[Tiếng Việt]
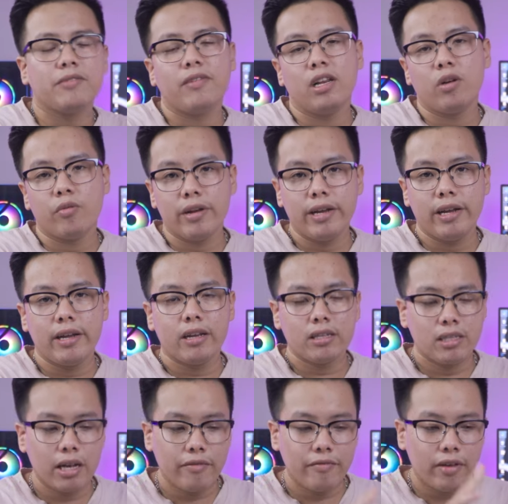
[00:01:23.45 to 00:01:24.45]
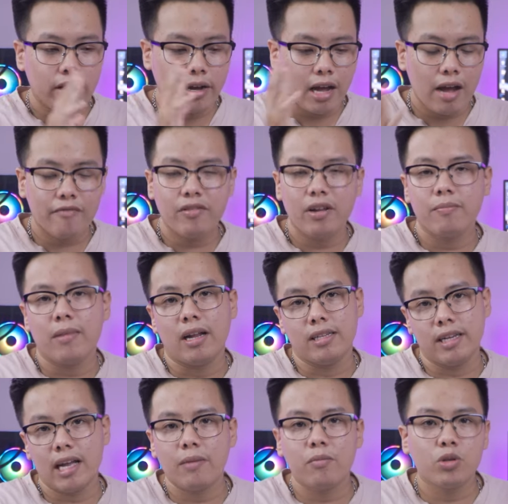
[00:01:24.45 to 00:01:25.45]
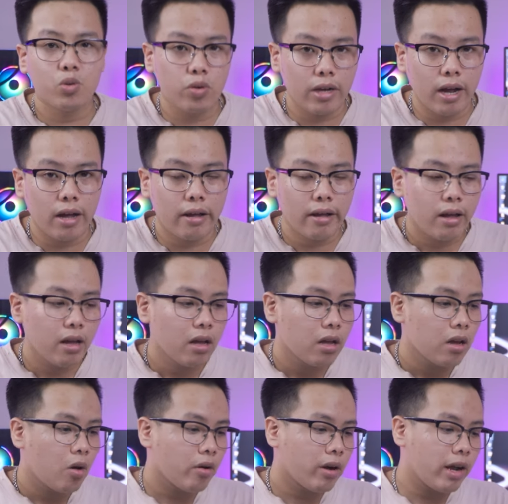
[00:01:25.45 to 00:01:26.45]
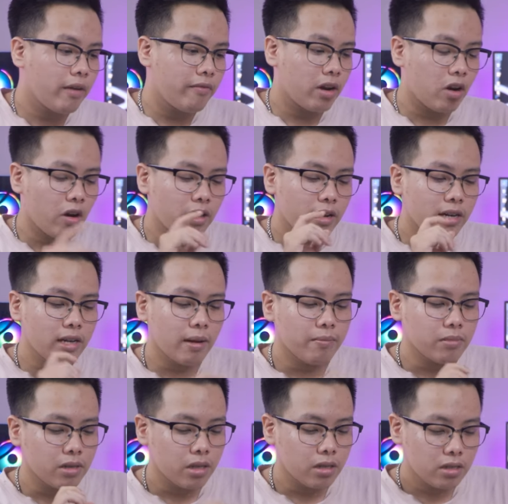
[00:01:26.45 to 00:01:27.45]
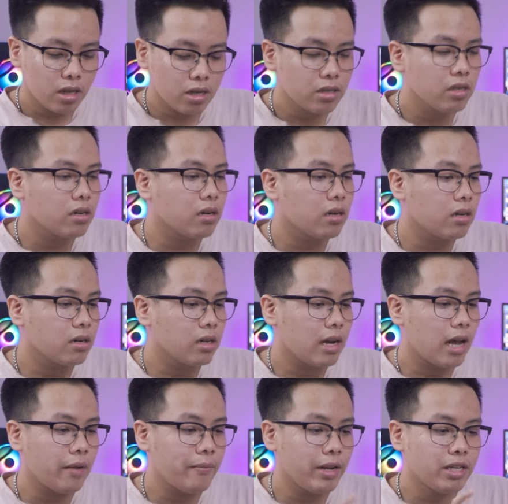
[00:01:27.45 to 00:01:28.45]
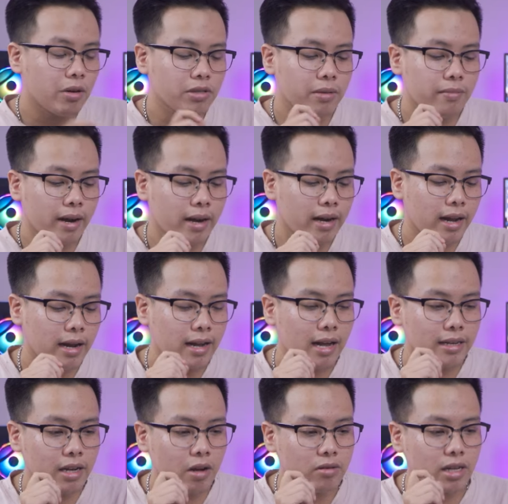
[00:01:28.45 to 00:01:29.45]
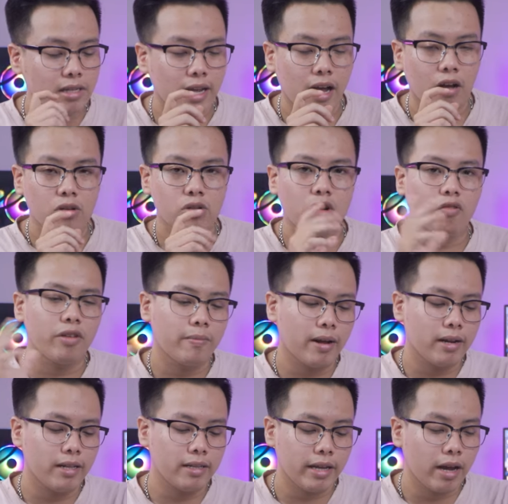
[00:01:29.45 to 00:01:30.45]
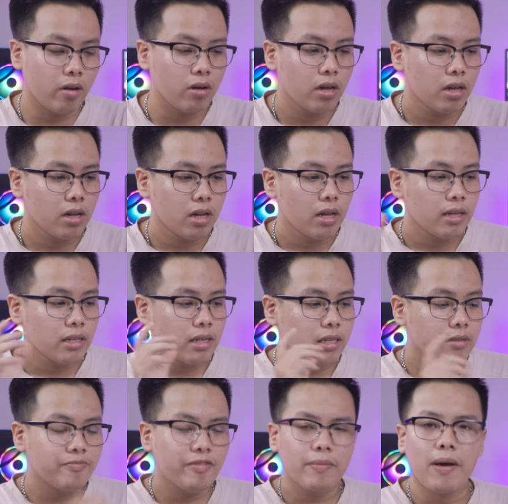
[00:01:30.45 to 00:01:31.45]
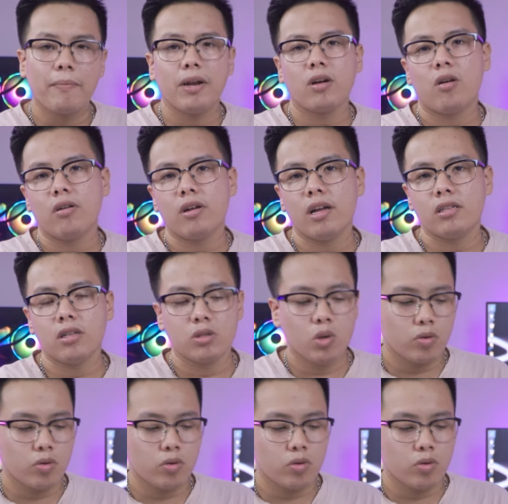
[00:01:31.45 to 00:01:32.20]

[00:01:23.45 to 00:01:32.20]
sẽ phải lưu ý, sẽ về khác phiên bản chính hãng một chút nhá. Ok, và nói đến cái điểm thực sự là bên trong chiếc máy này khác nhau ra sao so với phiên bản Intel. Thì phiên bản mình có đây sử